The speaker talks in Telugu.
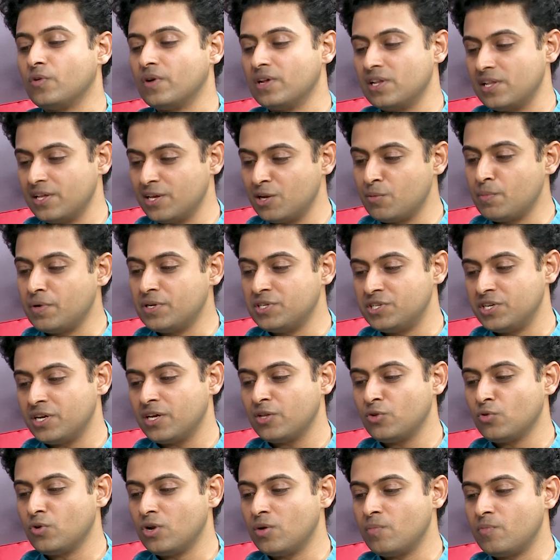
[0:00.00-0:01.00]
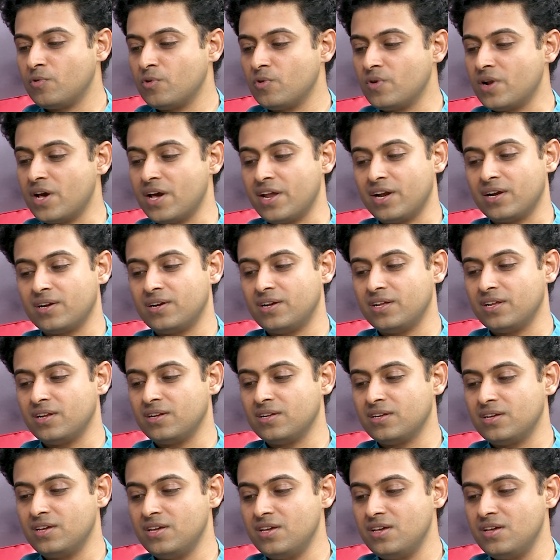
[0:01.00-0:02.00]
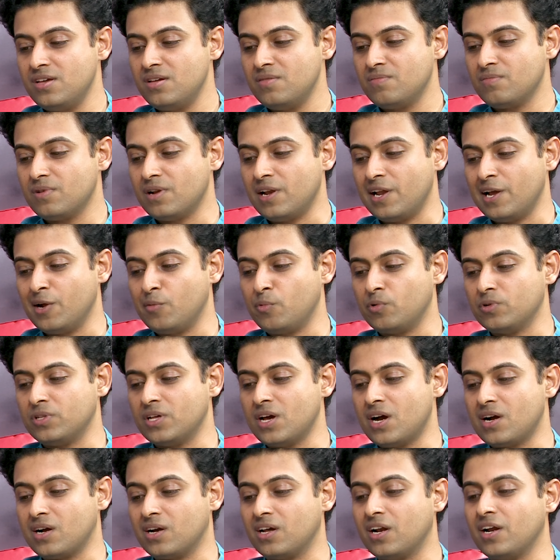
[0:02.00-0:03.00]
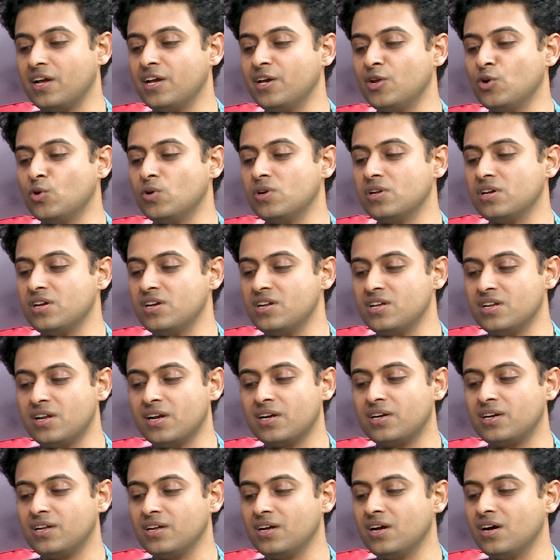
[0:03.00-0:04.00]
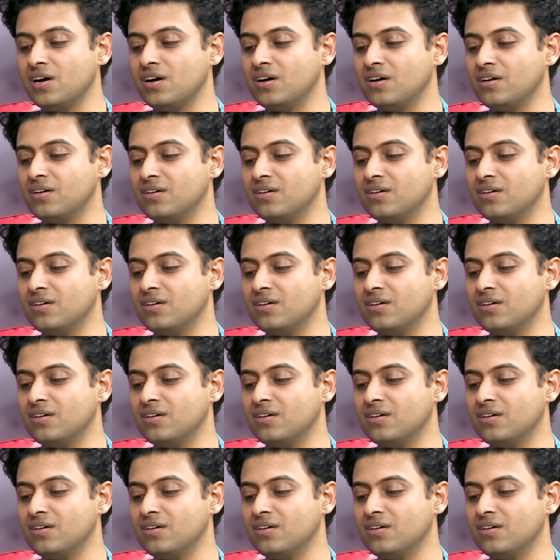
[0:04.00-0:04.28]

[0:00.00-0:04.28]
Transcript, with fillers: కొత్త వాళ్ళ దగ్గర మంచి కథ ఉన్నప్పుడు డైరెక్టర్కి లేకపోతే అగ్ర హీరోలకి డైరెక్ట్గా